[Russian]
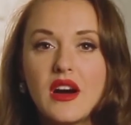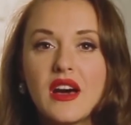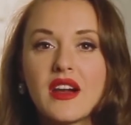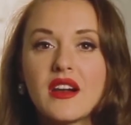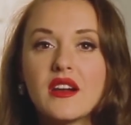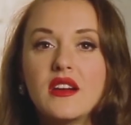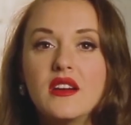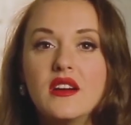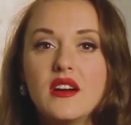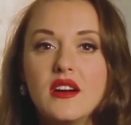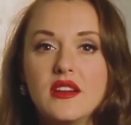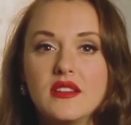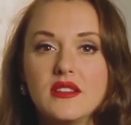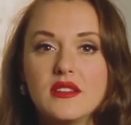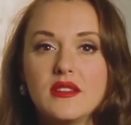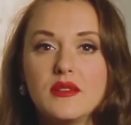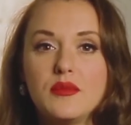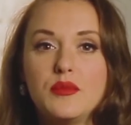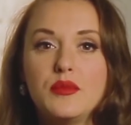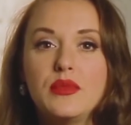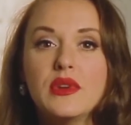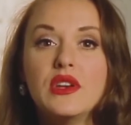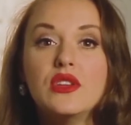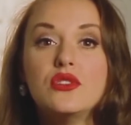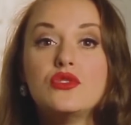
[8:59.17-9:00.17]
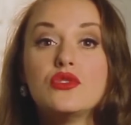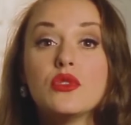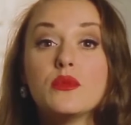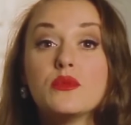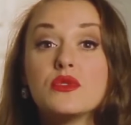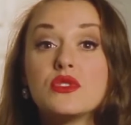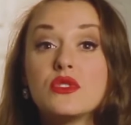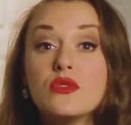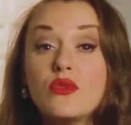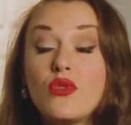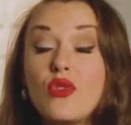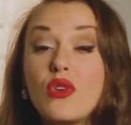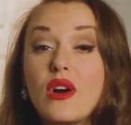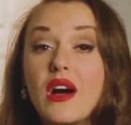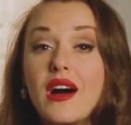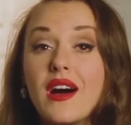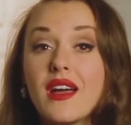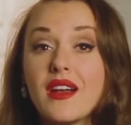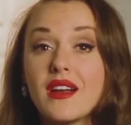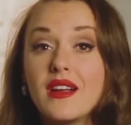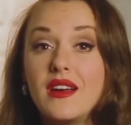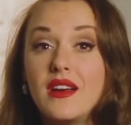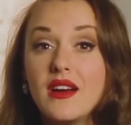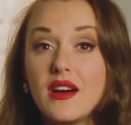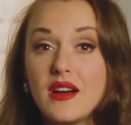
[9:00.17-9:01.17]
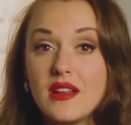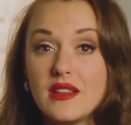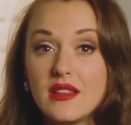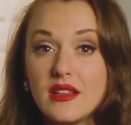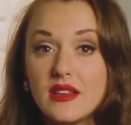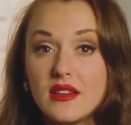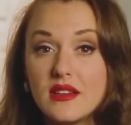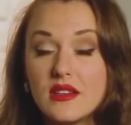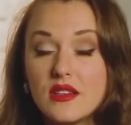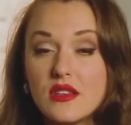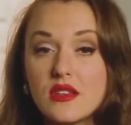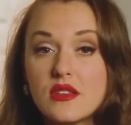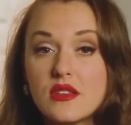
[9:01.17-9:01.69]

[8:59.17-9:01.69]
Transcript: органа. Причем звук органа